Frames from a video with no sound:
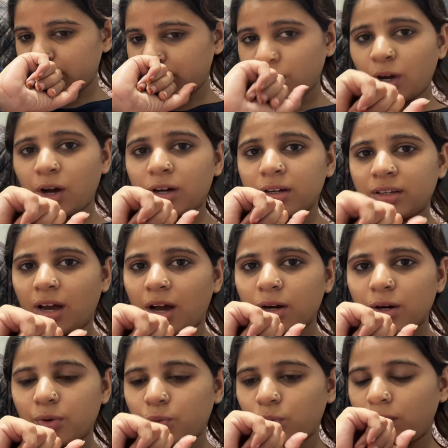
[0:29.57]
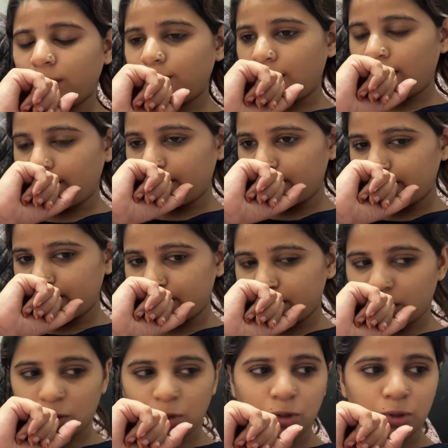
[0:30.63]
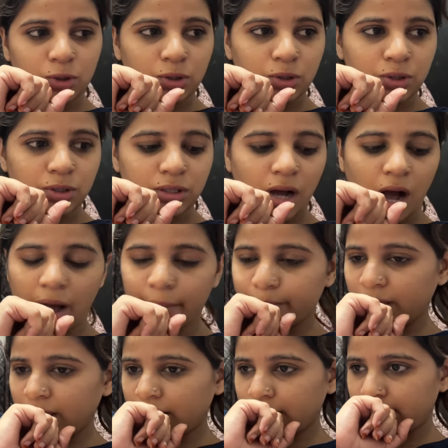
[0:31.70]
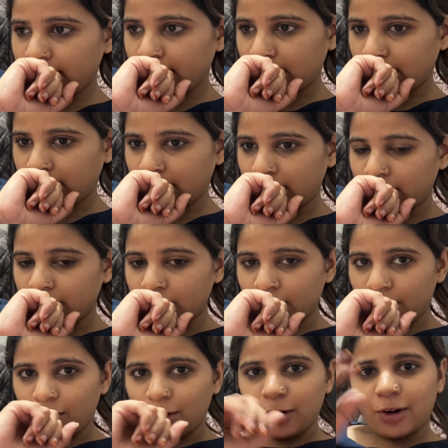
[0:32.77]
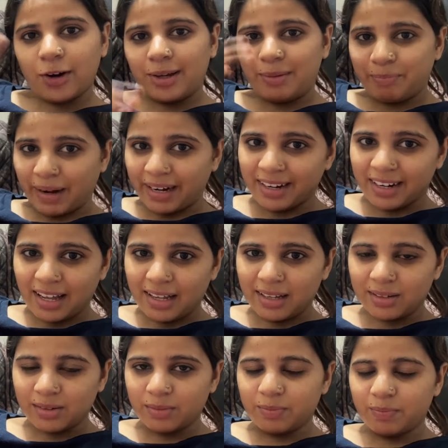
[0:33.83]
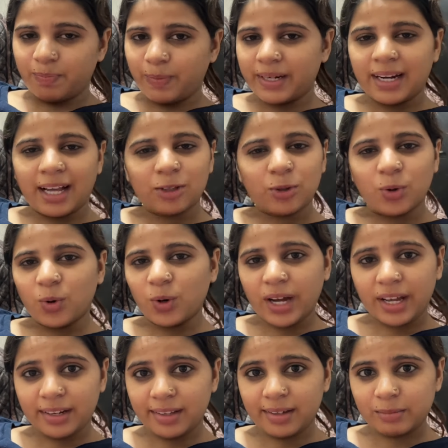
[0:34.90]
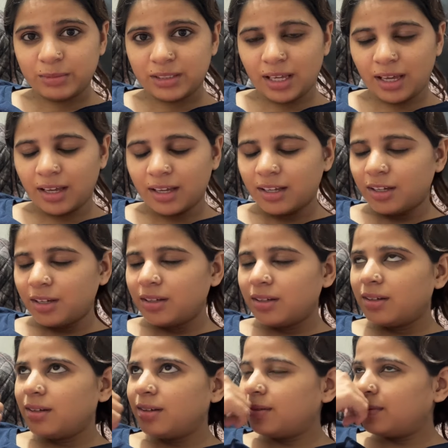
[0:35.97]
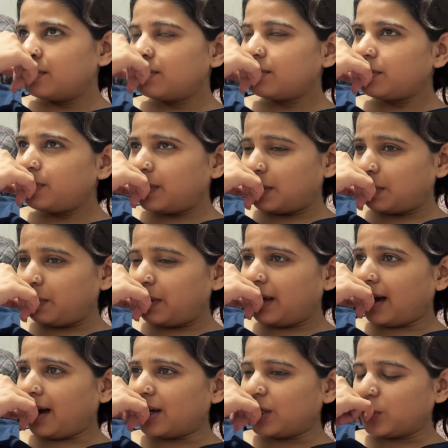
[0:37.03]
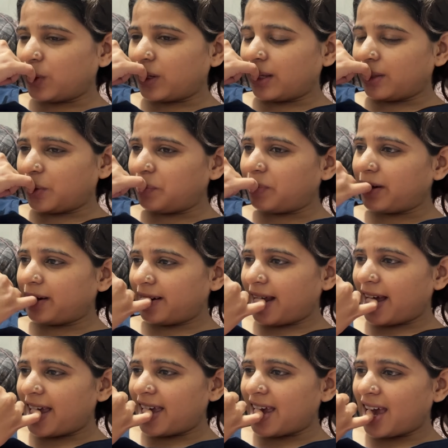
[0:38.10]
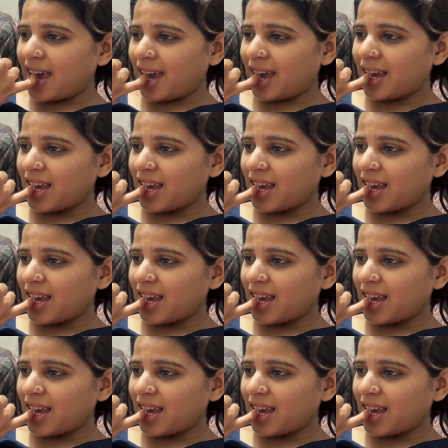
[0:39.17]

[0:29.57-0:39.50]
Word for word: क्या क्या करूँगी मैं मेरे को काम भी करना है और पढ़ना पढ़ना तो होगा नहीं हमसे फिर भी यार थोड़ा तो पढ़ना ही है